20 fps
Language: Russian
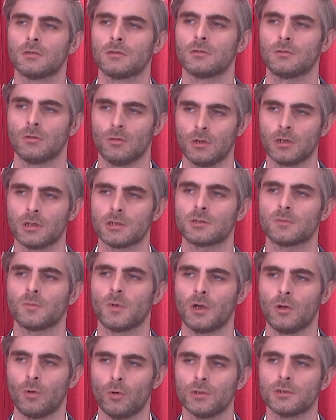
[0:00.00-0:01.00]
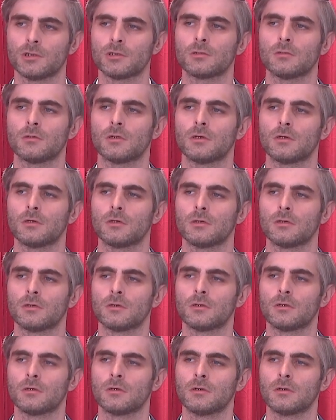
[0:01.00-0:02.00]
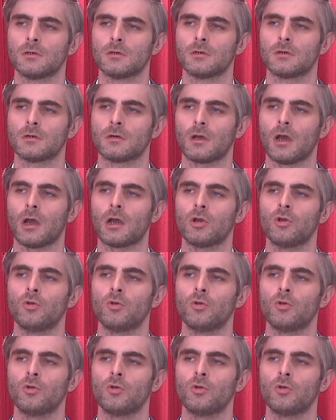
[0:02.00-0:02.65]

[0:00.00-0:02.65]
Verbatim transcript: только спокойствие, как